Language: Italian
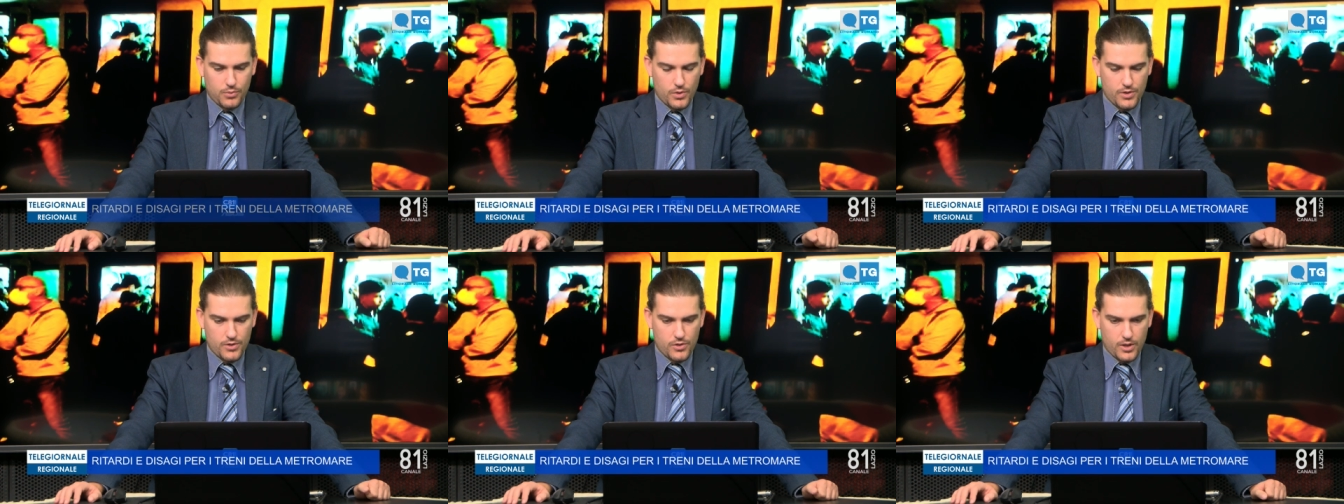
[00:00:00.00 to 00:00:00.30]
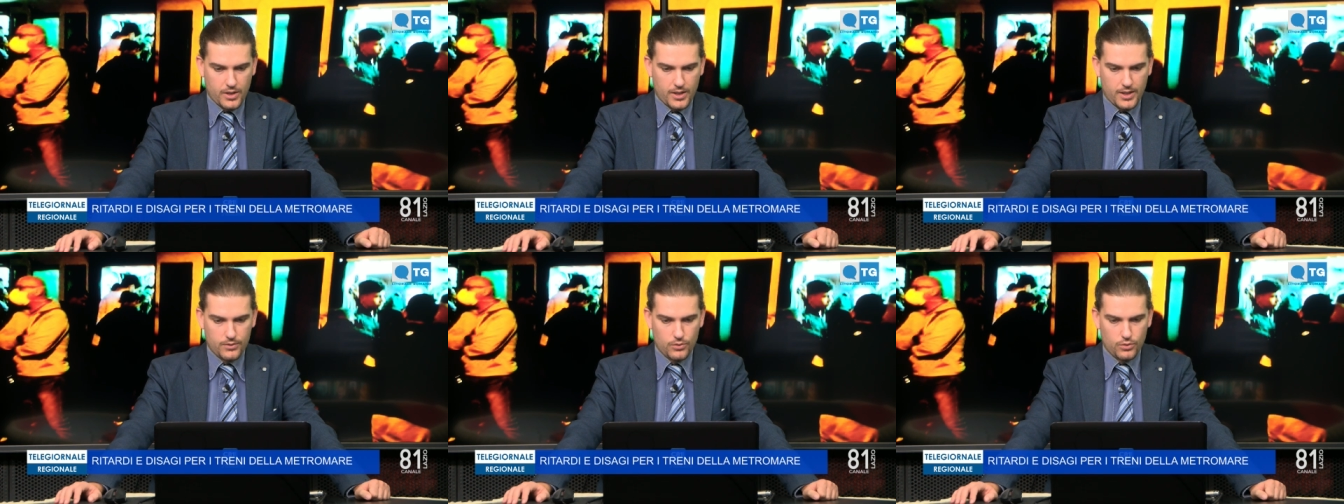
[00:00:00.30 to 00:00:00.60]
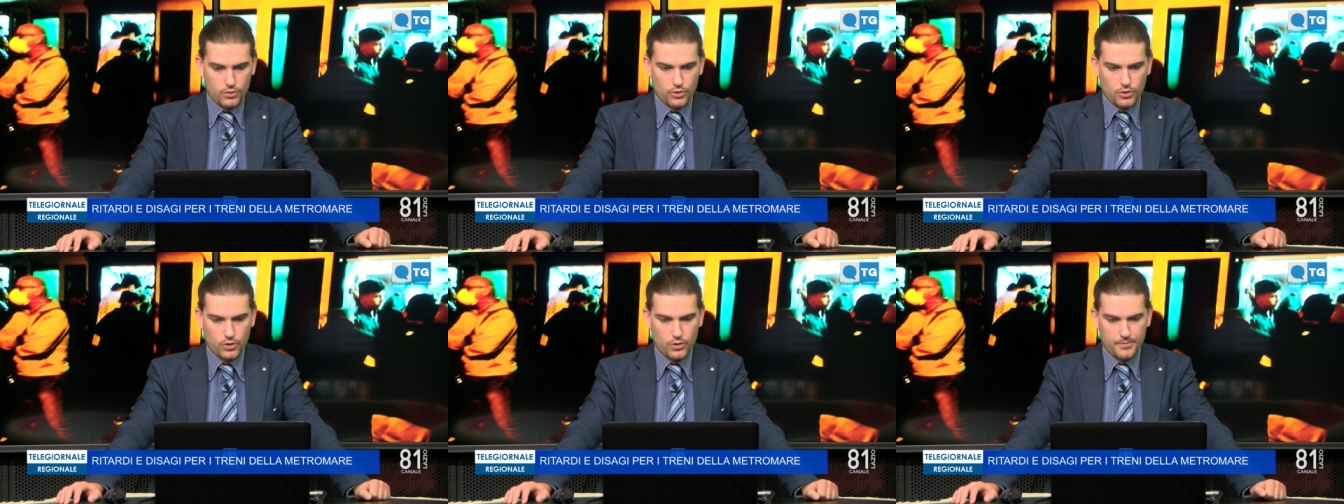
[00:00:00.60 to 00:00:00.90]
questo è
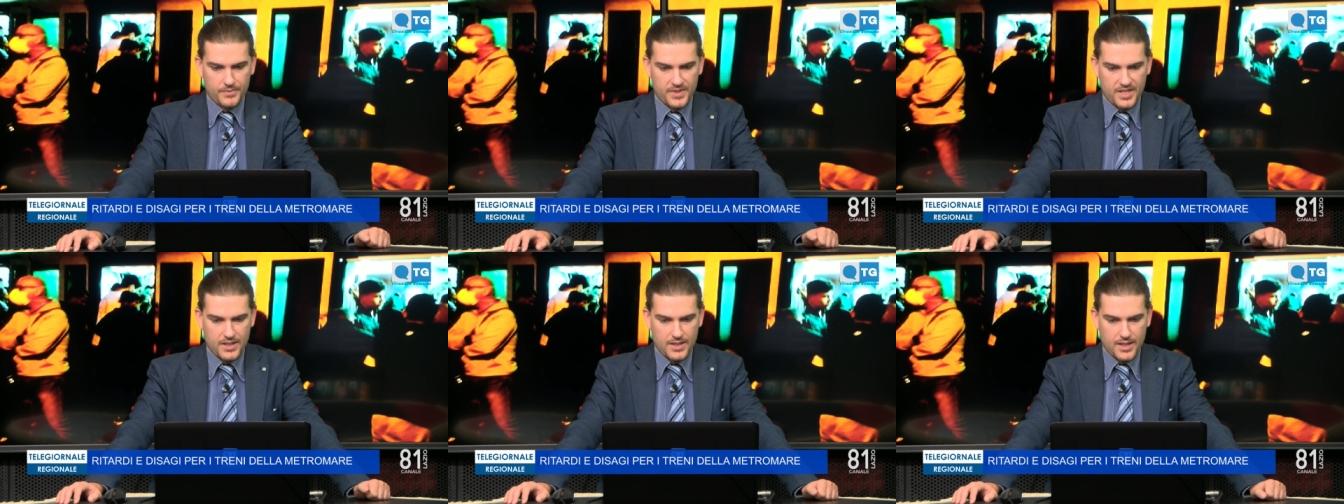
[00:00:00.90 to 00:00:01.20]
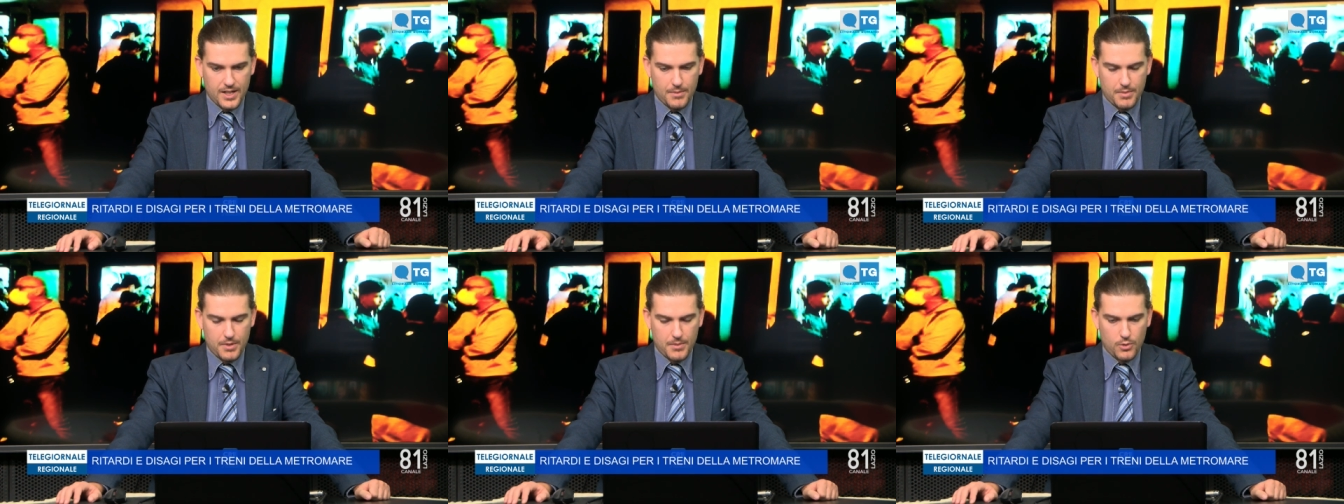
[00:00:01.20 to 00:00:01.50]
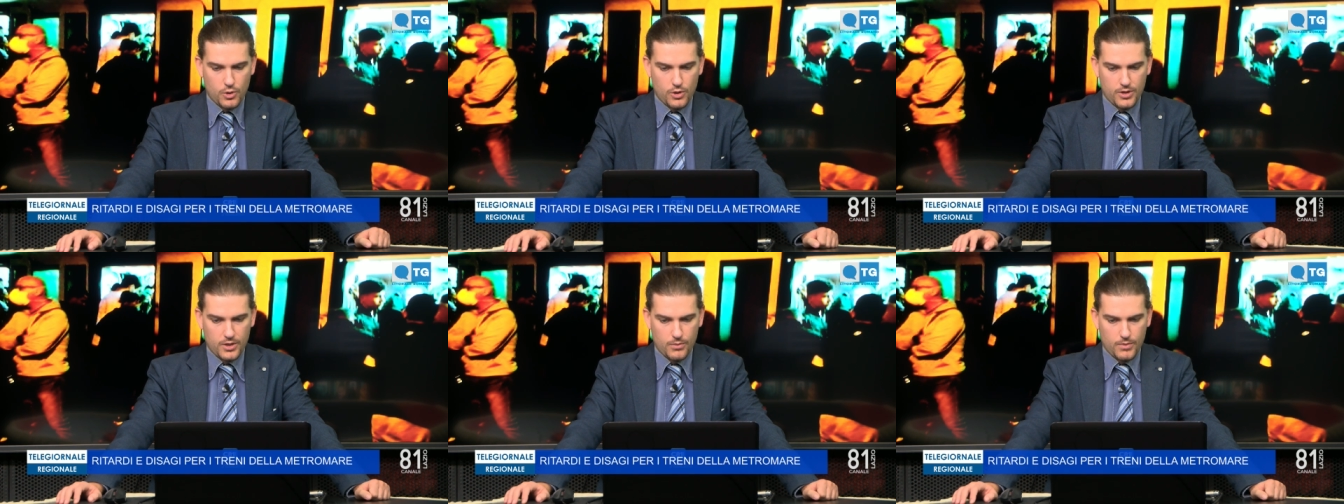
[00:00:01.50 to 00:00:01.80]
accaduto sin dalle
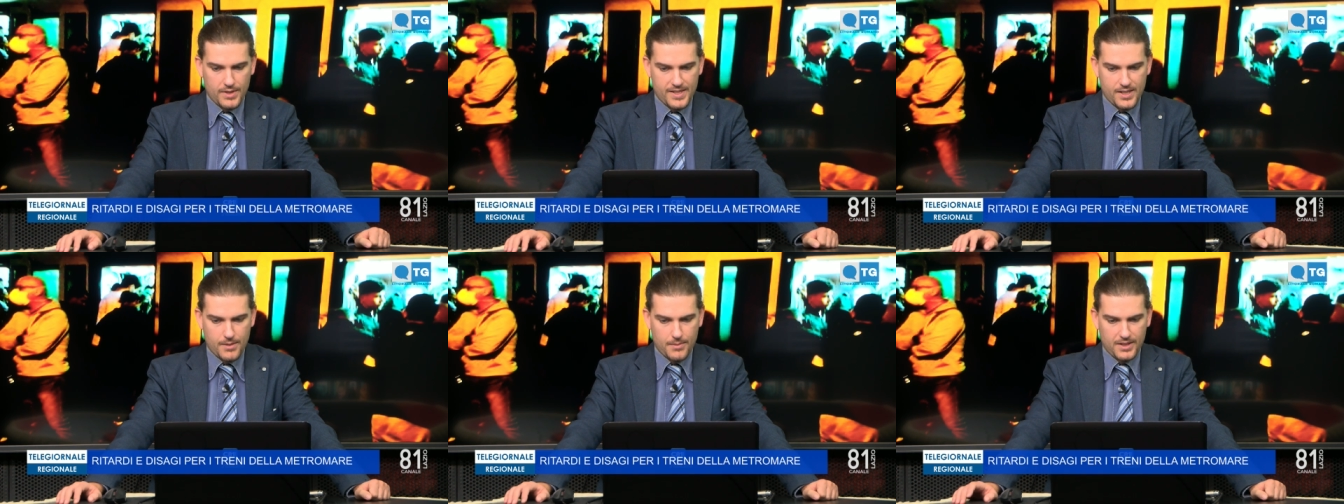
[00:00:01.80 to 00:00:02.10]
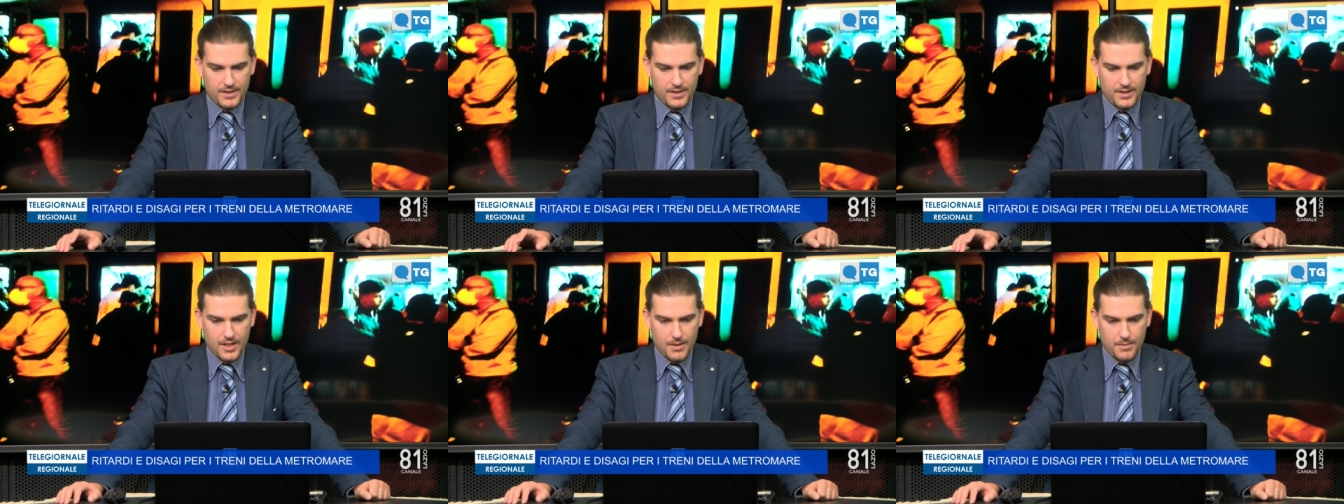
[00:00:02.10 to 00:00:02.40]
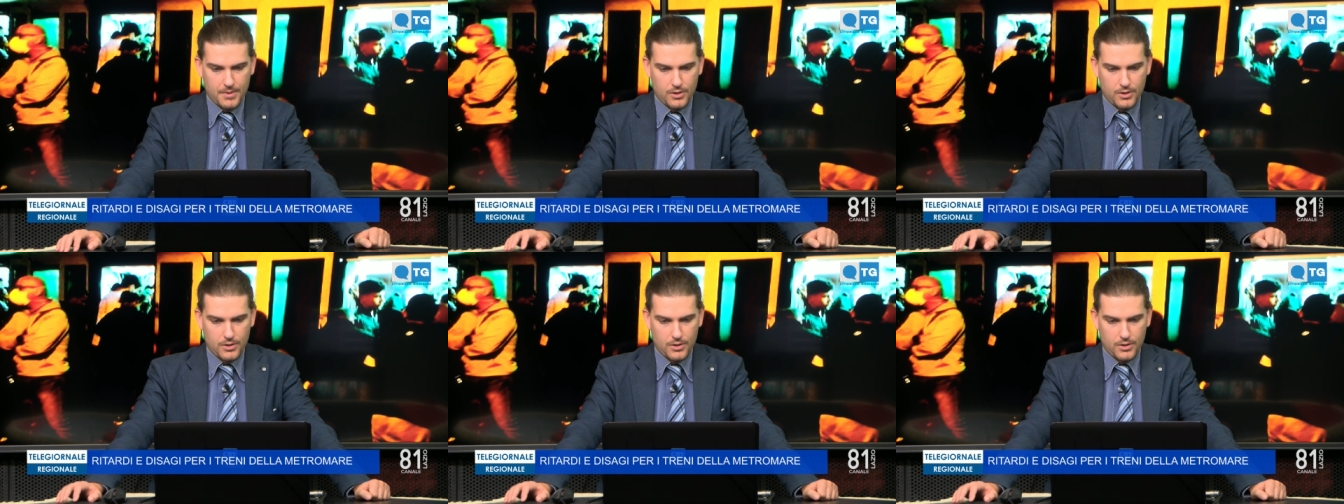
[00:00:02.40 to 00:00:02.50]
prime ore di questa mattina ai